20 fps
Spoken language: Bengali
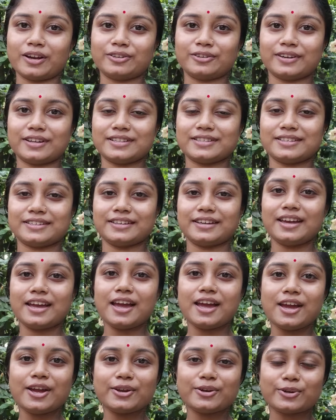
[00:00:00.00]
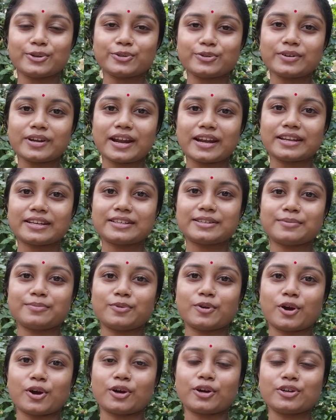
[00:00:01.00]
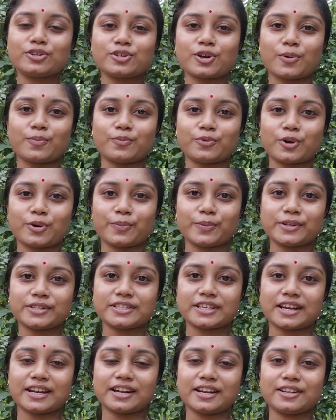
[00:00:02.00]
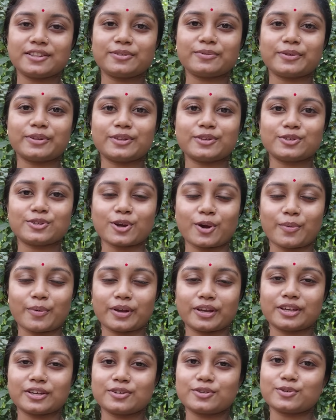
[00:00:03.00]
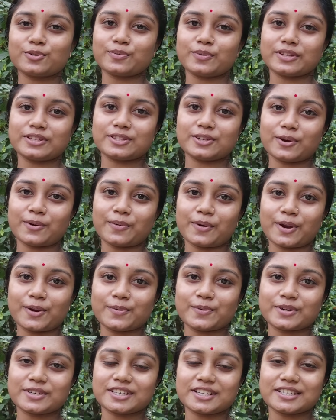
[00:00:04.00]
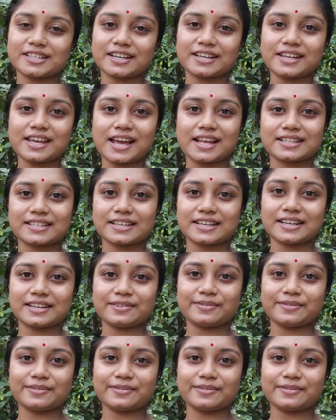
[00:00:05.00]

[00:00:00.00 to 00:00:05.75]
ভালো আছি নতুন আরেকটি ব্লগে স্বপ্ন আমার চ্যানেলে তোমাদের সবাইকে শুভেচ্ছা ও ভালোবাসা জানিয়ে আজকের